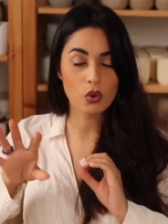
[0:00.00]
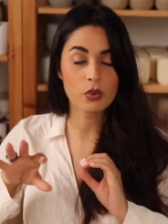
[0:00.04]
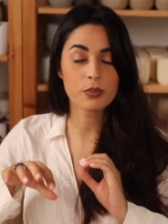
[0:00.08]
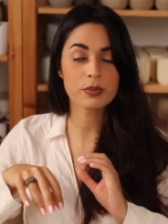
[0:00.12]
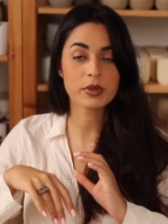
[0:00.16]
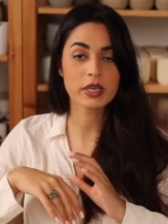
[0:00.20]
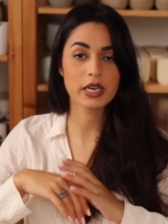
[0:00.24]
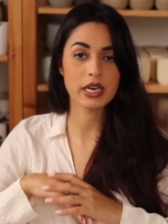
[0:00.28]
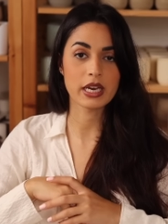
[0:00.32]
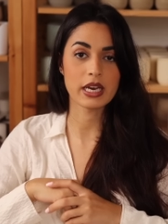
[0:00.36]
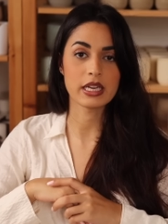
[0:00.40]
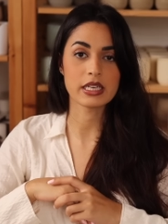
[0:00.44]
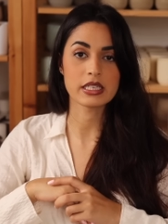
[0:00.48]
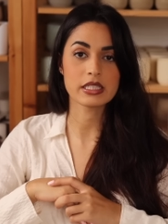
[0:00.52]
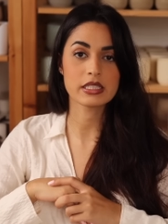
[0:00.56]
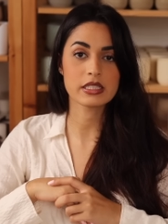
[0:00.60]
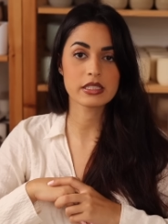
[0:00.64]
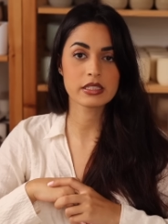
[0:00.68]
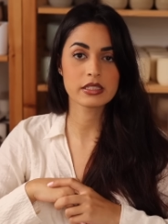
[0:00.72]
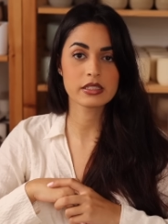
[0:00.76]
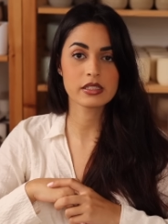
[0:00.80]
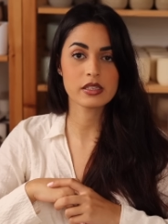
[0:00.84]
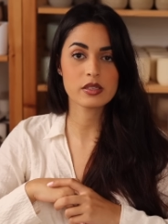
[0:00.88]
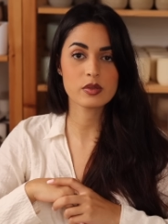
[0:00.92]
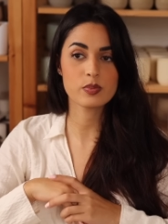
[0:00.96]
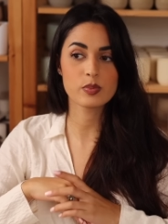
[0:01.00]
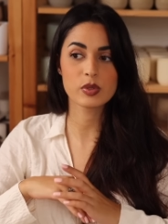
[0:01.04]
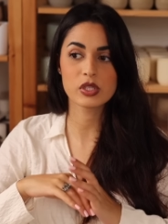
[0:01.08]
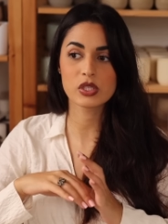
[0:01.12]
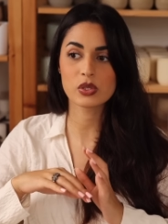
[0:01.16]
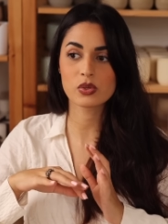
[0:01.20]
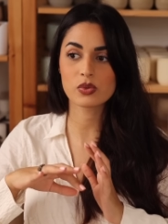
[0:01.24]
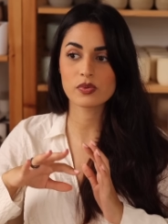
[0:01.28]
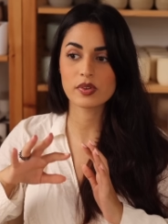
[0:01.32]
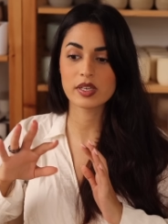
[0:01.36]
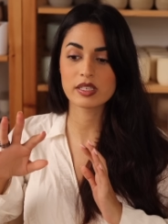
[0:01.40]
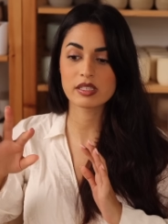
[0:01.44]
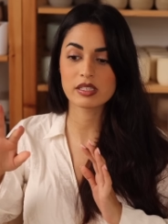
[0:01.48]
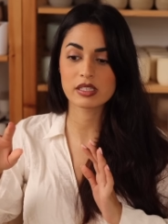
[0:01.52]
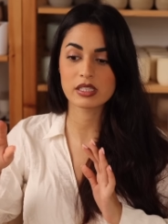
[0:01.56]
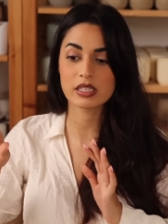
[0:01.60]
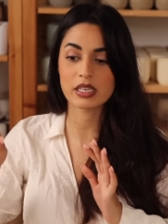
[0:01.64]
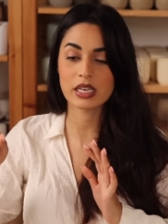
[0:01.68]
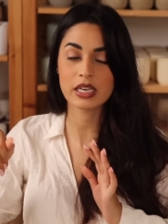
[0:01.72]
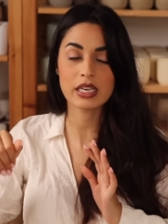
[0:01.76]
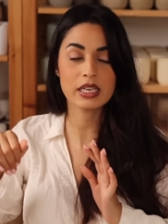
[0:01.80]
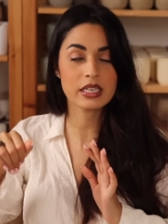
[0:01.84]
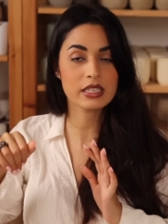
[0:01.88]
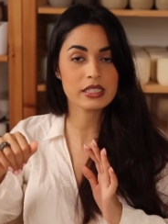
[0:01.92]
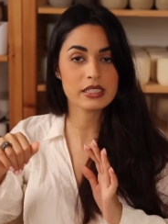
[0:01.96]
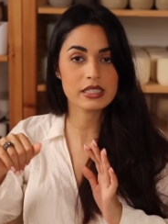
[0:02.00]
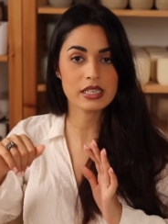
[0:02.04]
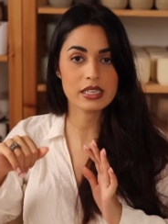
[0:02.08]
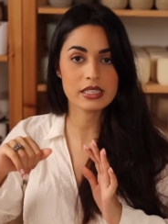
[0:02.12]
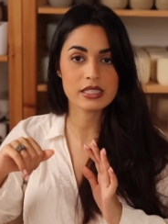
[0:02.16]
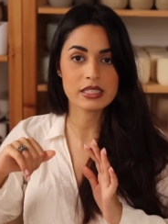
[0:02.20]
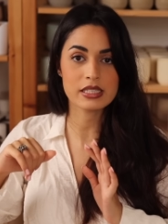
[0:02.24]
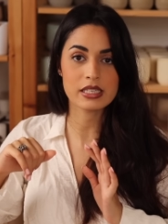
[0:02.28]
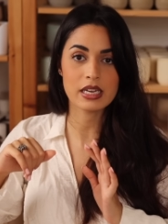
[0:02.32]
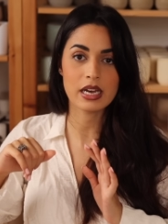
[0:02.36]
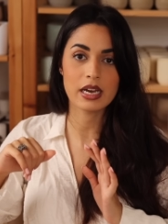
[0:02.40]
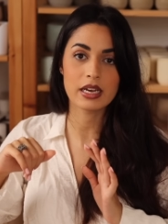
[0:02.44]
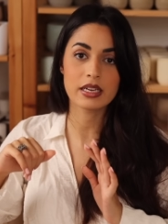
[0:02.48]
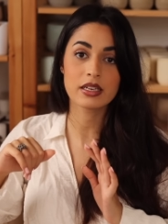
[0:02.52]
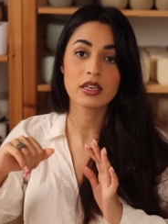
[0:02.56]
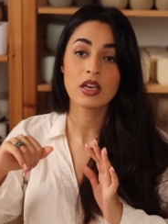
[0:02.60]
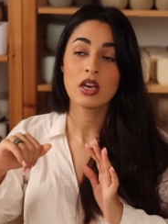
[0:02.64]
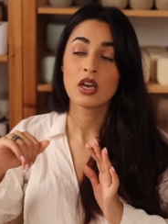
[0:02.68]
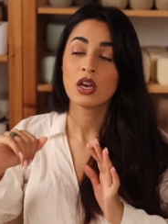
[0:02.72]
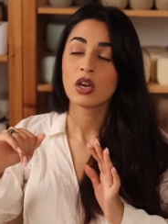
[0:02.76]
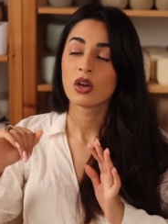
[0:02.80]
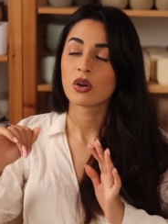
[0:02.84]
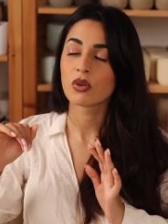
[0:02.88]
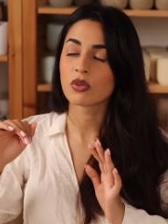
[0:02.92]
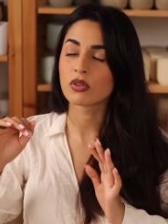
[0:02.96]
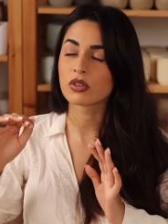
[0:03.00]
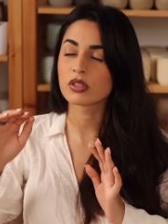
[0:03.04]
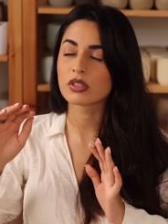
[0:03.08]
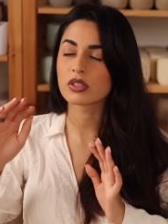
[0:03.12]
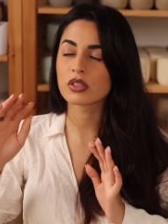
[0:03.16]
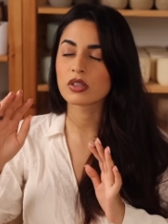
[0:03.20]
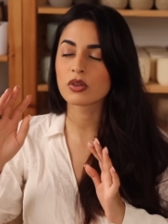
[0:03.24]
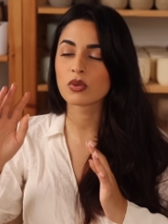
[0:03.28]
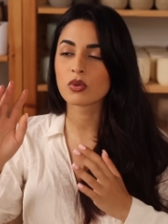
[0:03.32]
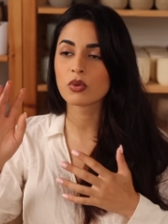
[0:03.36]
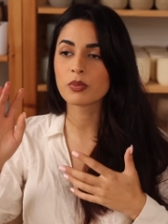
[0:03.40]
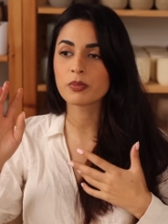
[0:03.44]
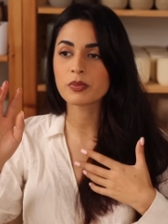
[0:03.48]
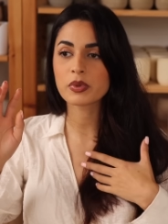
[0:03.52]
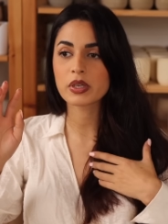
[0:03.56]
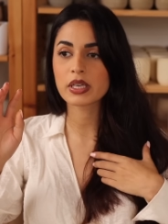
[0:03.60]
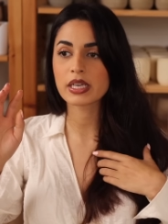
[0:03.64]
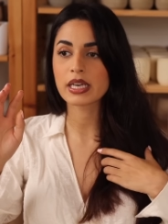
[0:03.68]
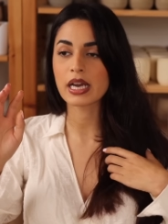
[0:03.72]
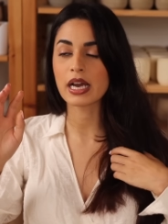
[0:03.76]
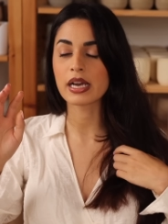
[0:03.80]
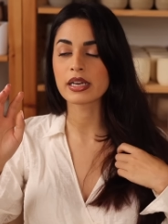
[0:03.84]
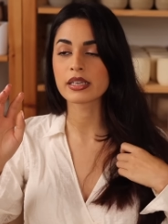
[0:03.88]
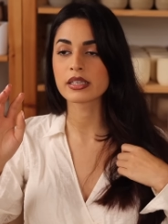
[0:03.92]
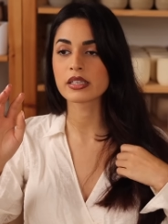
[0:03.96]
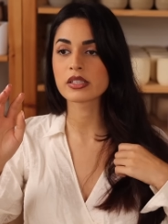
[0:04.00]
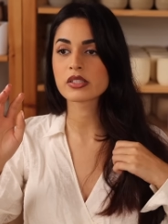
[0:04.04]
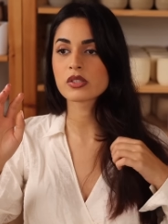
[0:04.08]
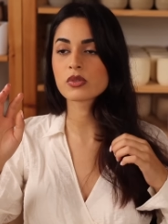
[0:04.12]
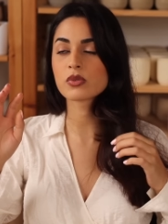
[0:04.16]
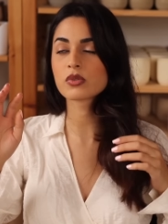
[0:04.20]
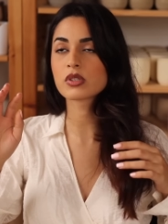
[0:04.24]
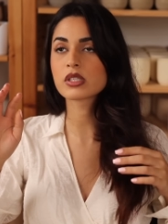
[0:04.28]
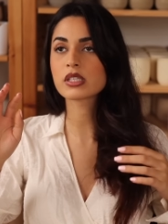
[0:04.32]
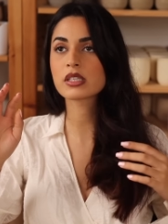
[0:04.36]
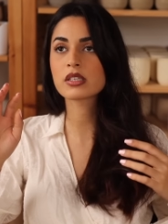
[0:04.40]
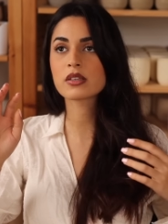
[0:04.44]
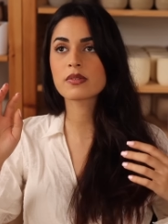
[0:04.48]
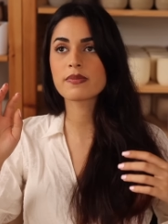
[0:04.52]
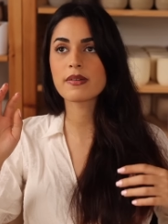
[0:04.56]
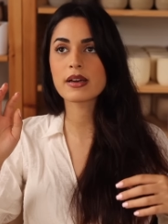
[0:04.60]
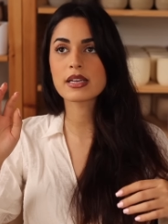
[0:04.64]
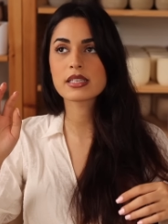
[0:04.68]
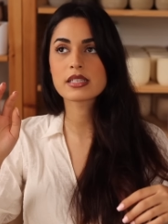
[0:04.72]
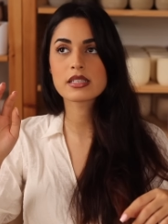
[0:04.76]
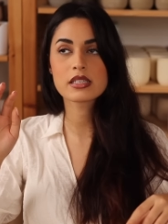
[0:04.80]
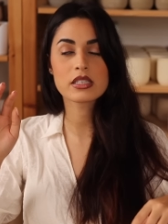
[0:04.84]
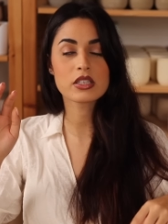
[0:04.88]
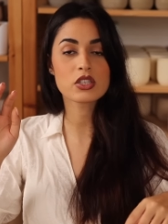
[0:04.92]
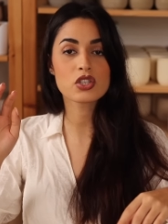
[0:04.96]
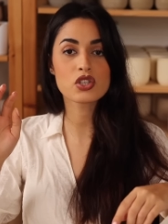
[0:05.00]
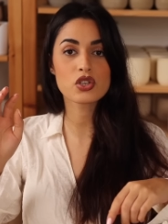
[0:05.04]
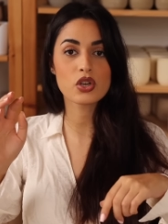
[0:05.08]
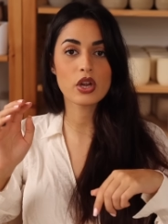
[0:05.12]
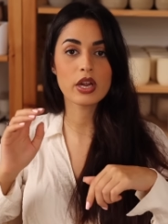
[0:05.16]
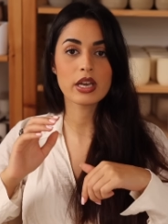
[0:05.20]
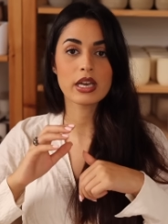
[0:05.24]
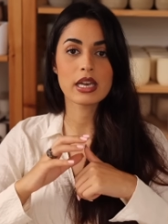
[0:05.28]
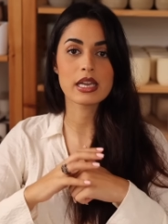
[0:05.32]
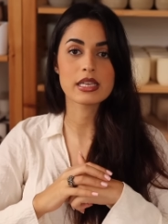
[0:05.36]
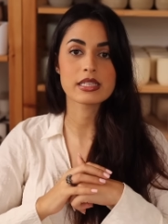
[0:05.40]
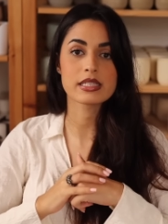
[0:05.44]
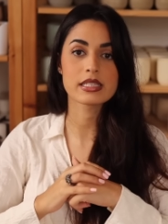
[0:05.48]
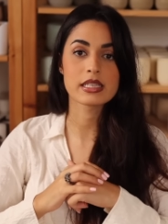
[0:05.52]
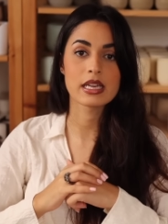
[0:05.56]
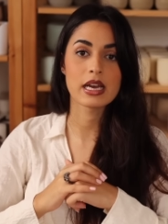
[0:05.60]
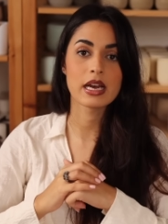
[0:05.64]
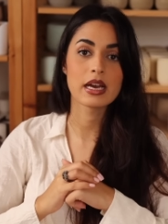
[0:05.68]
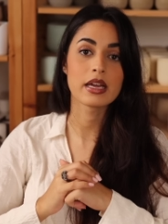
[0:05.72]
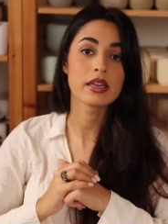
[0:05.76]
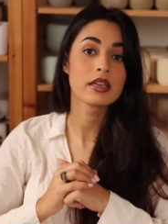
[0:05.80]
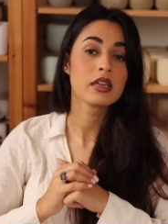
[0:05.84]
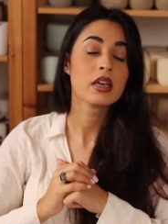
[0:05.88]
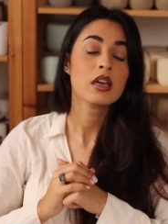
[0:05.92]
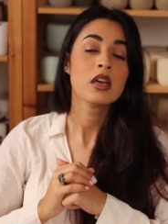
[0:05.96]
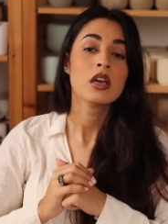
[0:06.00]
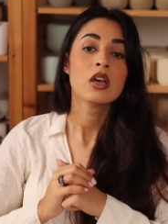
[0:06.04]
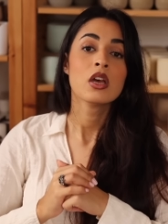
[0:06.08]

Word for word: rumgerannt ist, beziehungsweise sich dahingesetzt hat und rumgegangen ist und sich quasi nicht stören lassen hat.